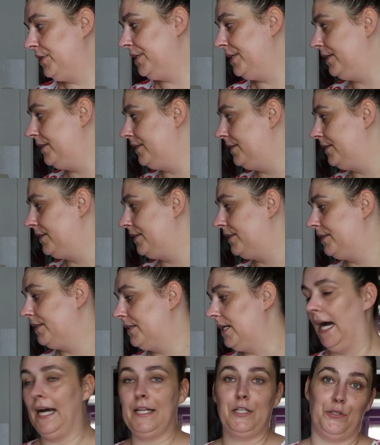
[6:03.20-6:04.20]
viel
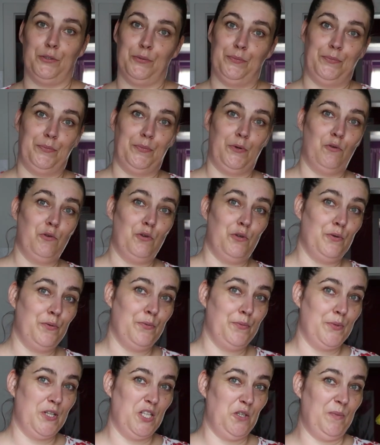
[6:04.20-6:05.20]
hatte und
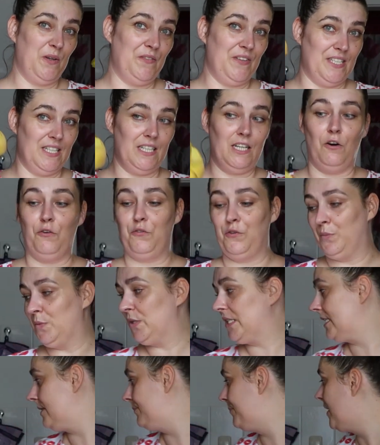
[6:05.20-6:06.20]
nicht mehr welche kaufen
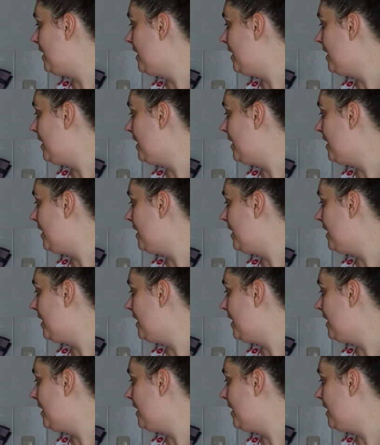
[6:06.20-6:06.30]
musste.